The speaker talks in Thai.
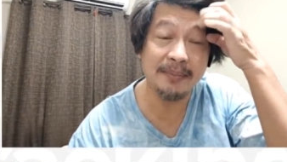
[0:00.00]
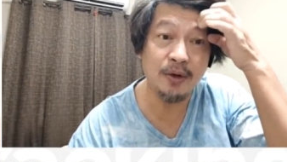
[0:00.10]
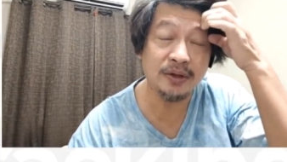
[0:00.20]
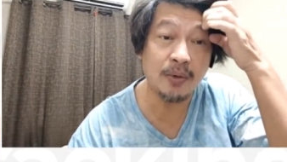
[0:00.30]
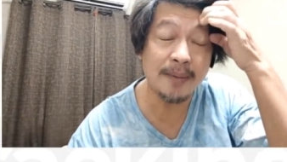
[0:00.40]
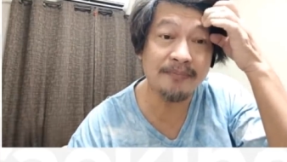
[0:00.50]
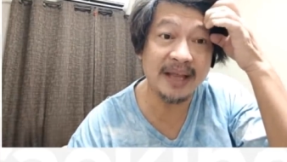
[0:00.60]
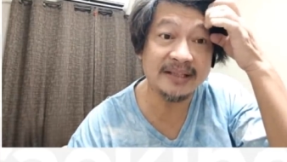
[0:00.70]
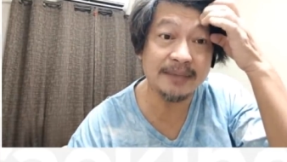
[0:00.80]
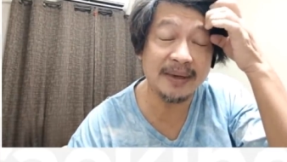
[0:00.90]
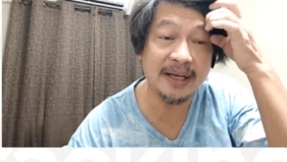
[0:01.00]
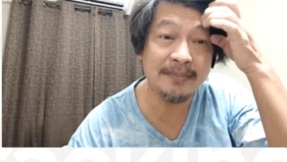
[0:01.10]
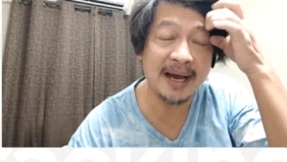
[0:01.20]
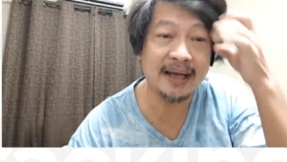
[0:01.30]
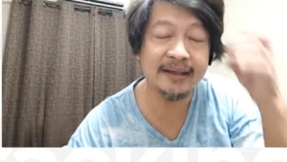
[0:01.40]
ยังไม่รู้แต่ว่าในเชิงป
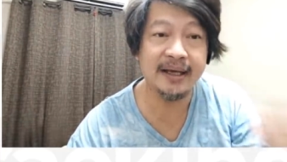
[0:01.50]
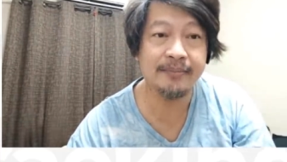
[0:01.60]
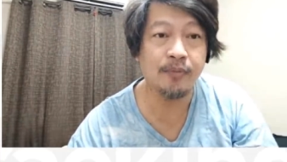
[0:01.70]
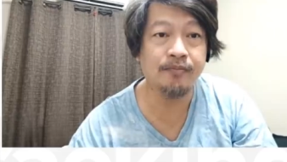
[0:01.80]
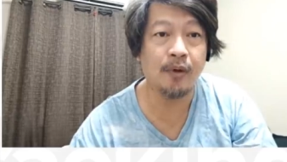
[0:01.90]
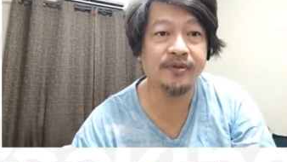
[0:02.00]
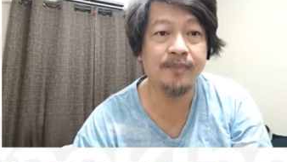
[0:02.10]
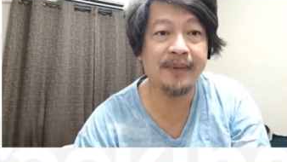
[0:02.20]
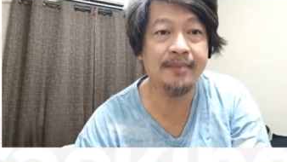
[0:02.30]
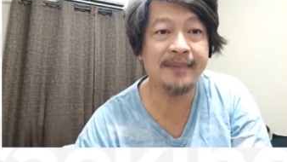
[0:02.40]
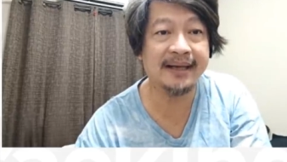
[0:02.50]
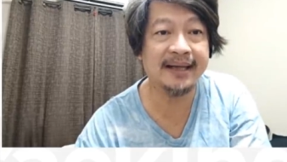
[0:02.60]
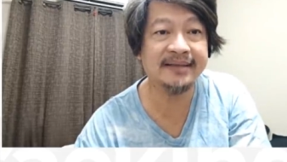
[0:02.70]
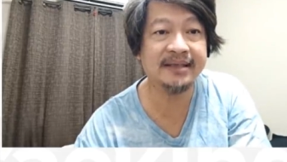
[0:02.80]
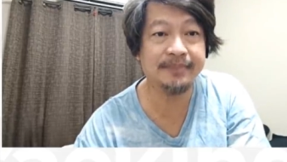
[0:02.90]
ริมาณเนี่ยผมผมคิดว่าปริมา
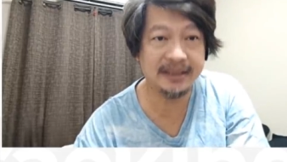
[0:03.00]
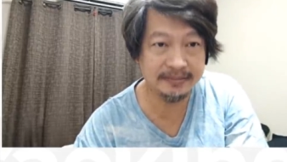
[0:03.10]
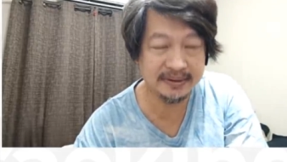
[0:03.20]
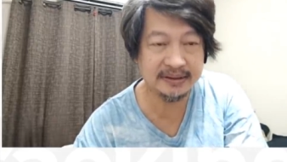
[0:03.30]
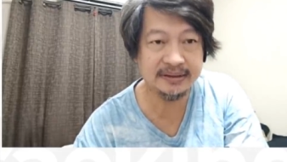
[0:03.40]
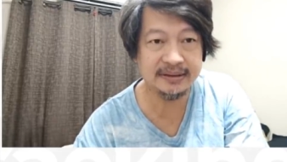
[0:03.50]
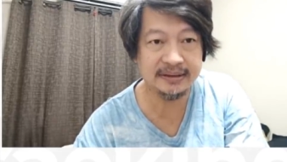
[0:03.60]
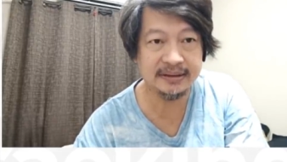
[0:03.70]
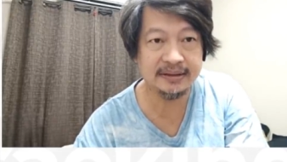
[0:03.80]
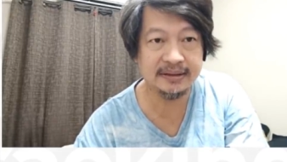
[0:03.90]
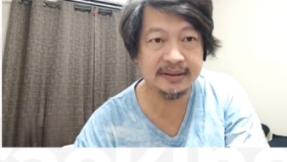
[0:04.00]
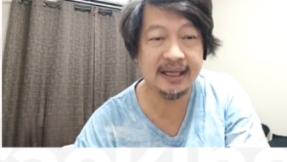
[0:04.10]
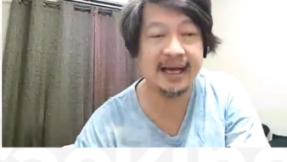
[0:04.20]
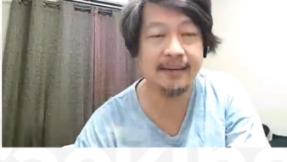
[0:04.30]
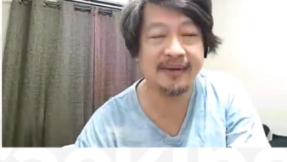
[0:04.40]
ณน่าจะเพิ่มขึ้น
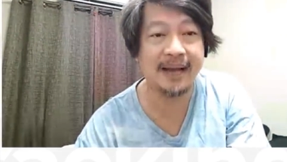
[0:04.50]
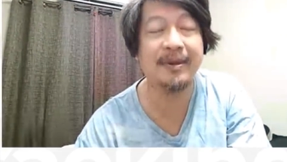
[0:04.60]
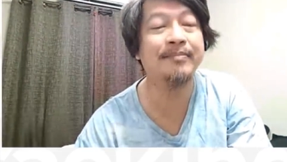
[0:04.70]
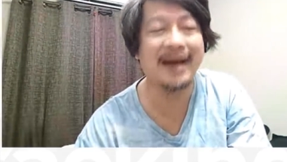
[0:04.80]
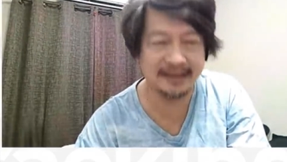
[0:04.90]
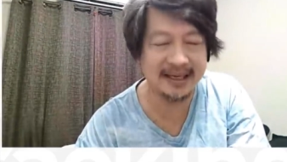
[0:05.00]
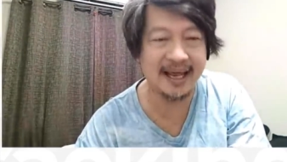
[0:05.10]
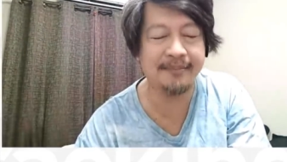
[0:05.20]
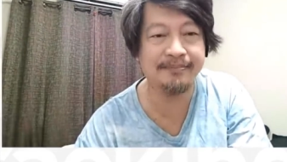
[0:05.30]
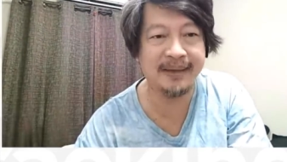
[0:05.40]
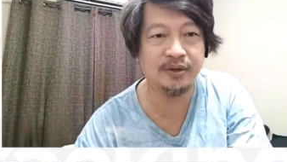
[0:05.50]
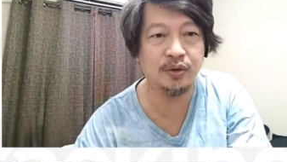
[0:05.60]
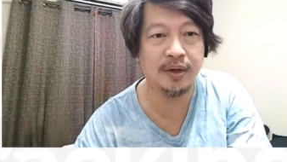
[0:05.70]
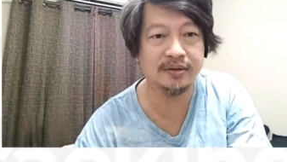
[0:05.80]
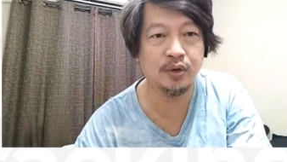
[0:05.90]
นะครับการปริมาณนั่นแหละ มันเป็น
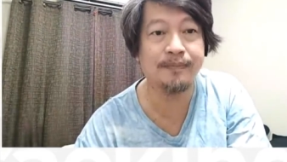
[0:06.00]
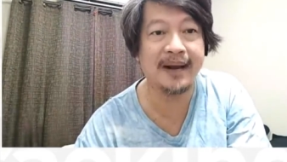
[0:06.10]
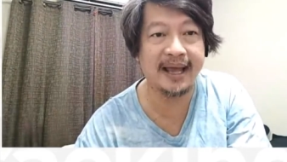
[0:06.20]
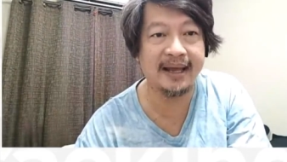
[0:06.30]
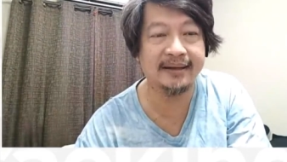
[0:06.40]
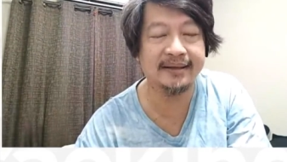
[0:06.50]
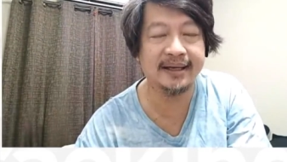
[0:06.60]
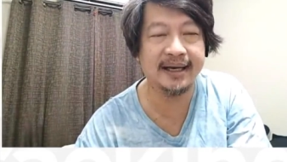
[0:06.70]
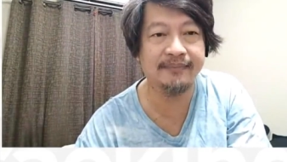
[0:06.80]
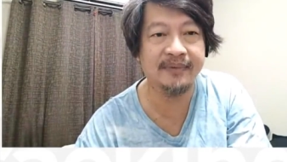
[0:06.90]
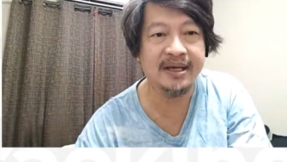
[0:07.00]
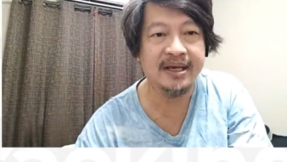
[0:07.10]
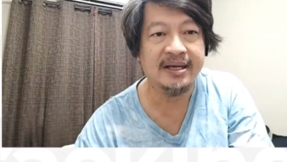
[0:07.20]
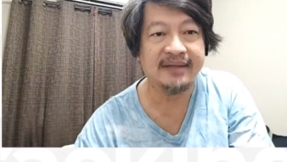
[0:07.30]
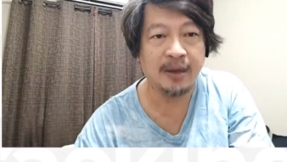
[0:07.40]
ตัวตัวแปรนะครับ
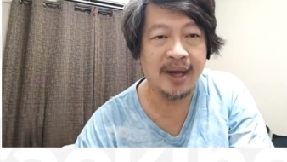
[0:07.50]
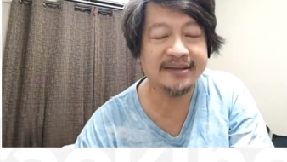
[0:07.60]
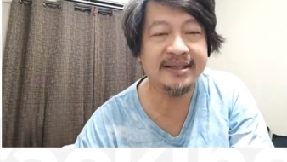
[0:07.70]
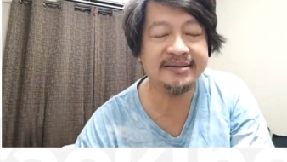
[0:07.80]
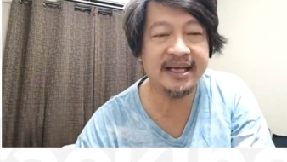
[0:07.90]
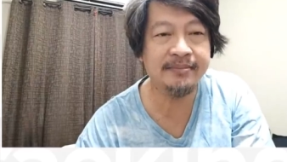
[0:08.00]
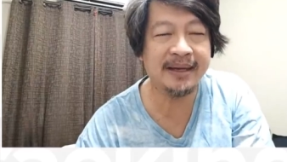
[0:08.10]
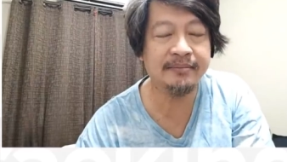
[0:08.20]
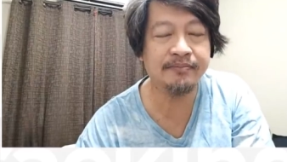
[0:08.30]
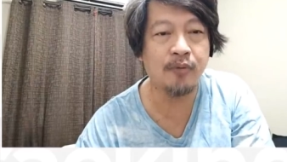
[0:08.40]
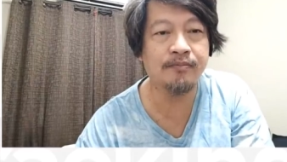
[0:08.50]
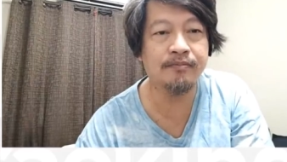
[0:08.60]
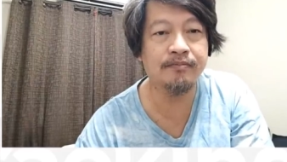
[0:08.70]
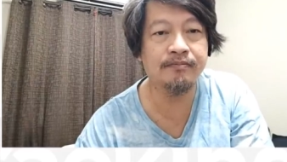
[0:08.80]
ใช่แต่ว่าจริง ๆ มันผม